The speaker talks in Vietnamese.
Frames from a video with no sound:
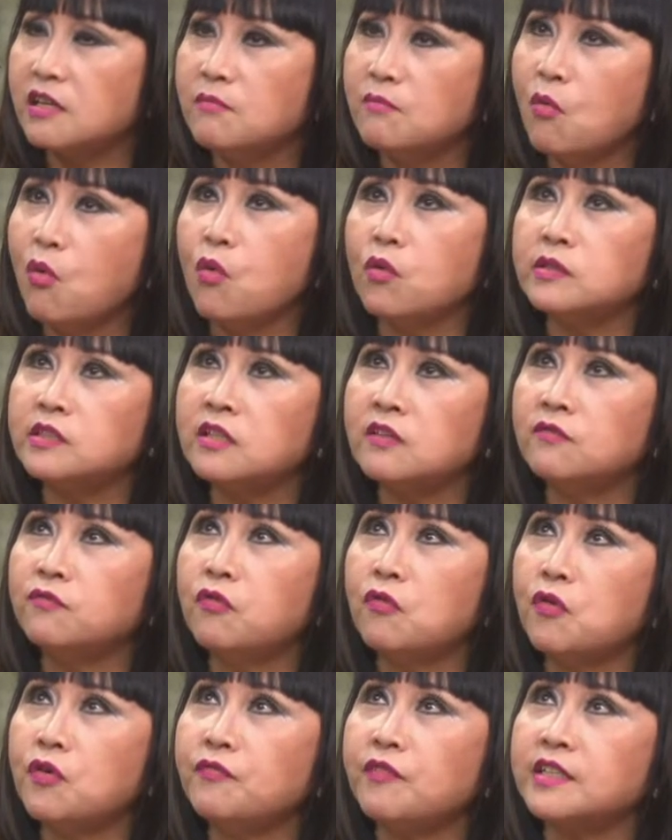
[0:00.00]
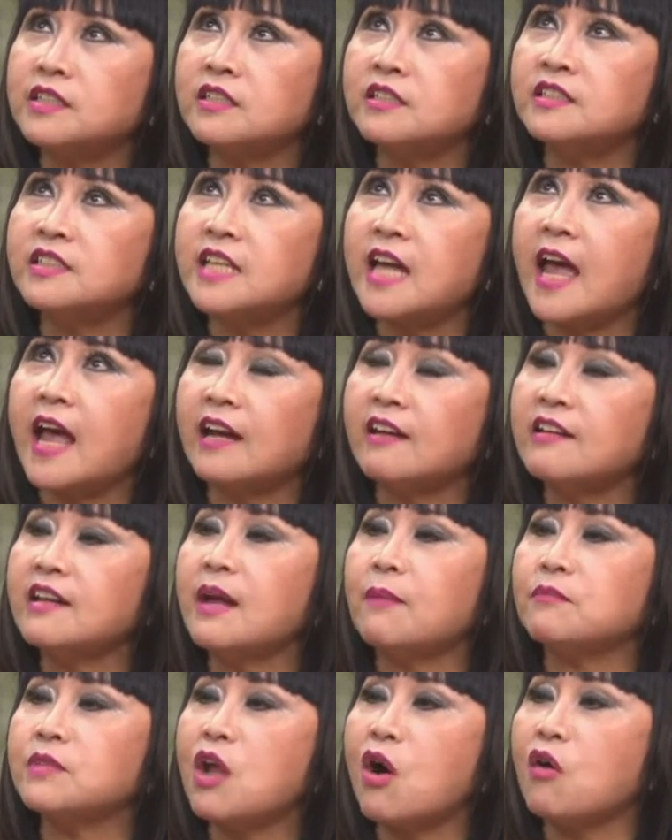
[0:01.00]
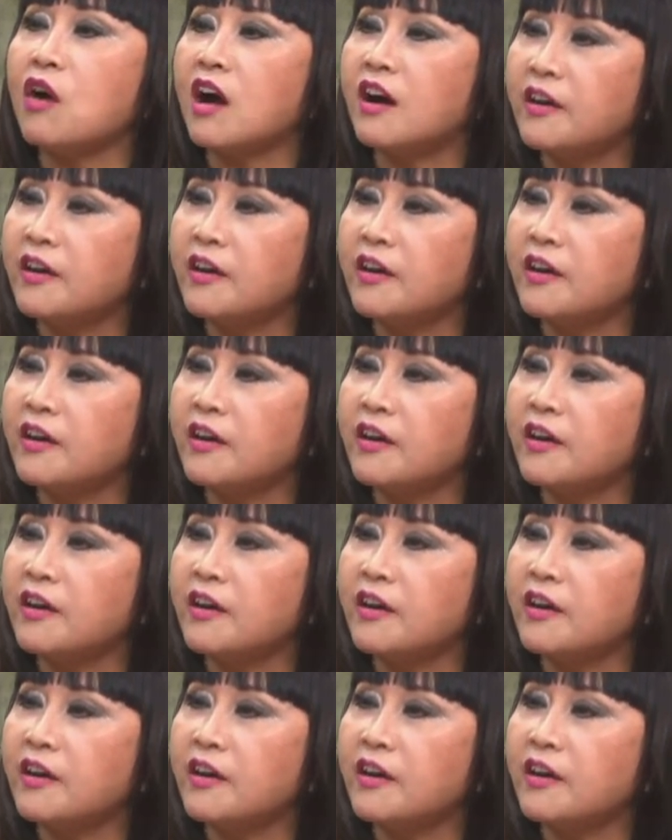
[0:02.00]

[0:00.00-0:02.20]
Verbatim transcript: buồn sự vui và sự chán nó nằm đâu ở